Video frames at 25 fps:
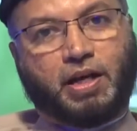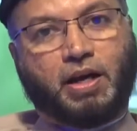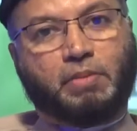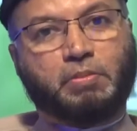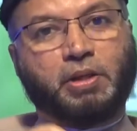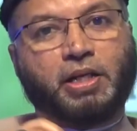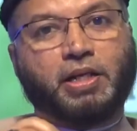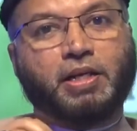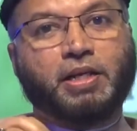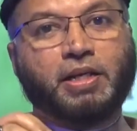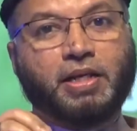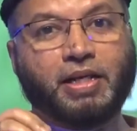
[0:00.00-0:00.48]

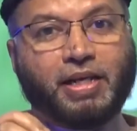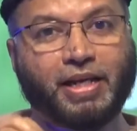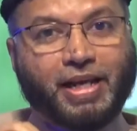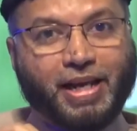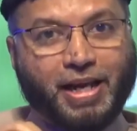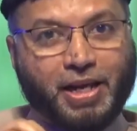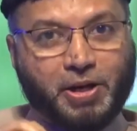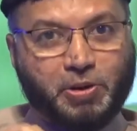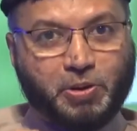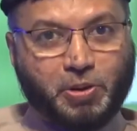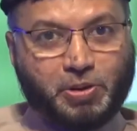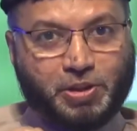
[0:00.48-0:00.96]
আমি
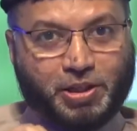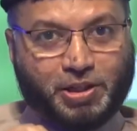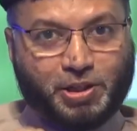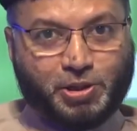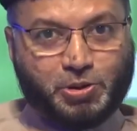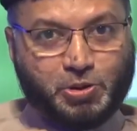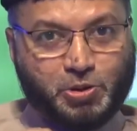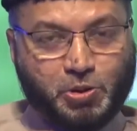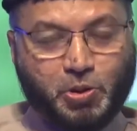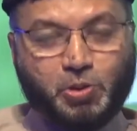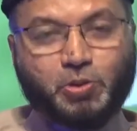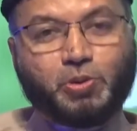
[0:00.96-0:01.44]
এই কথাটা
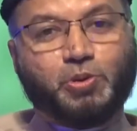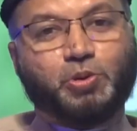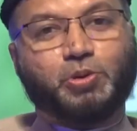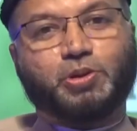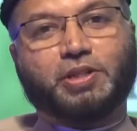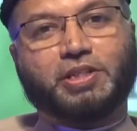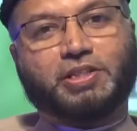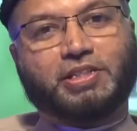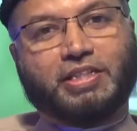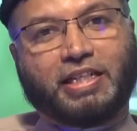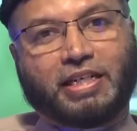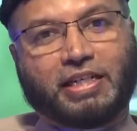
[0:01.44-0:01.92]
যোগ
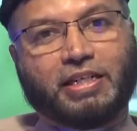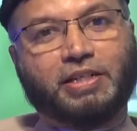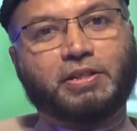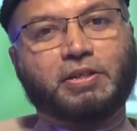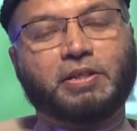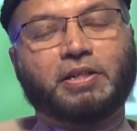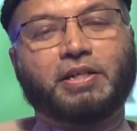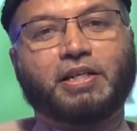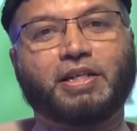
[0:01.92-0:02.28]
করতে চাই